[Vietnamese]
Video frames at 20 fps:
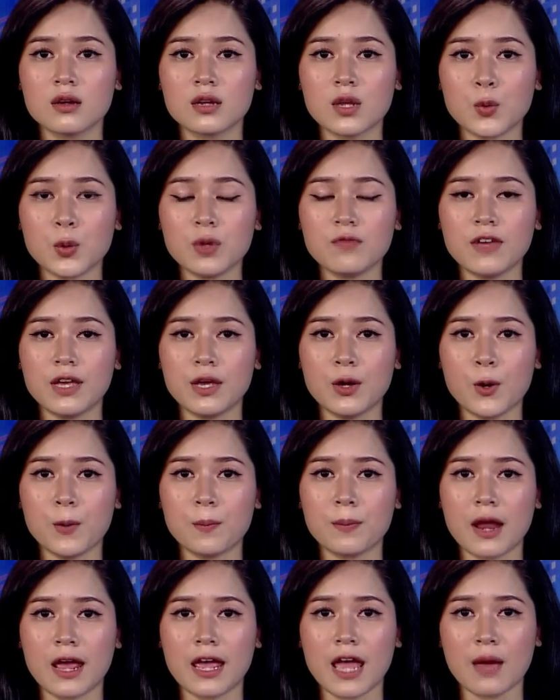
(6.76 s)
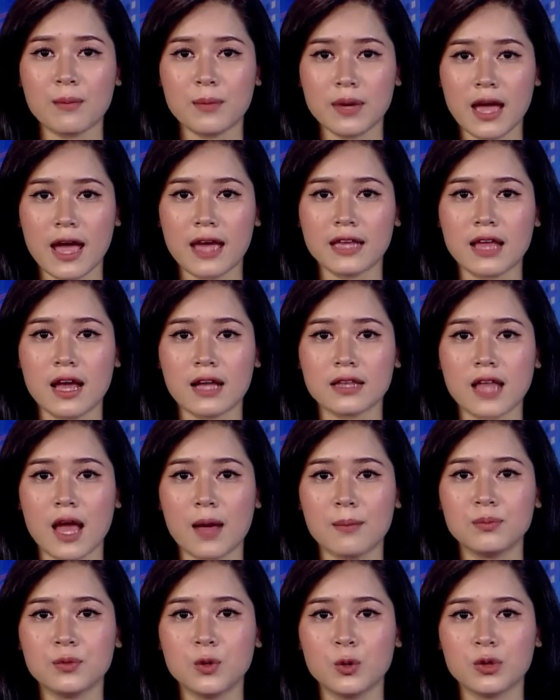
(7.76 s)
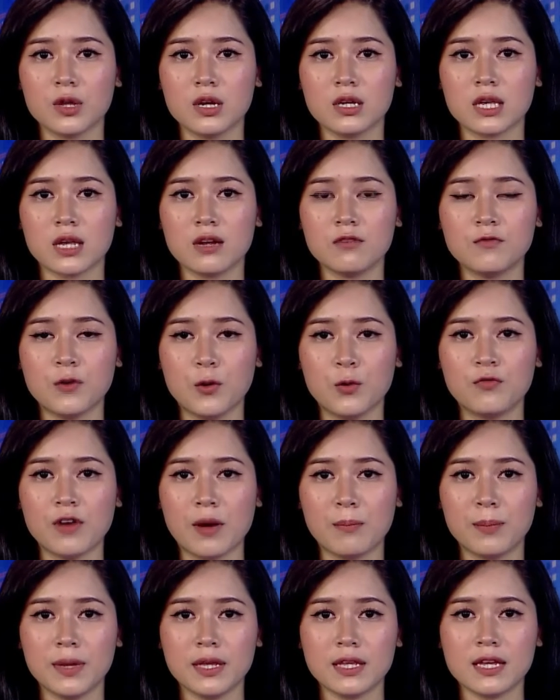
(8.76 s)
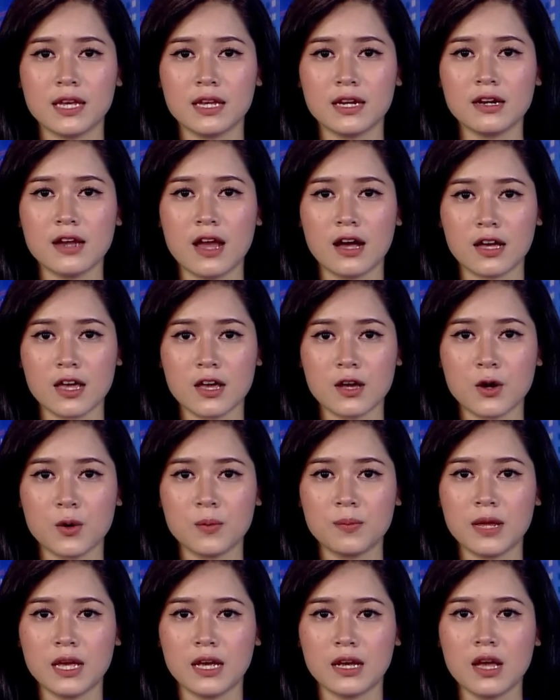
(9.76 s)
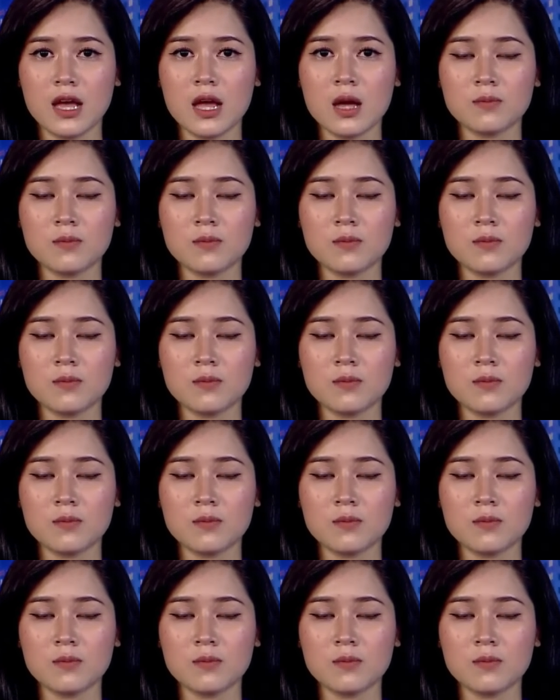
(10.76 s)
Thưa quý vị, hôm nay 22 tháng 8, Thủ tướng Chính phủ Phạm Minh Chính đã ký công điện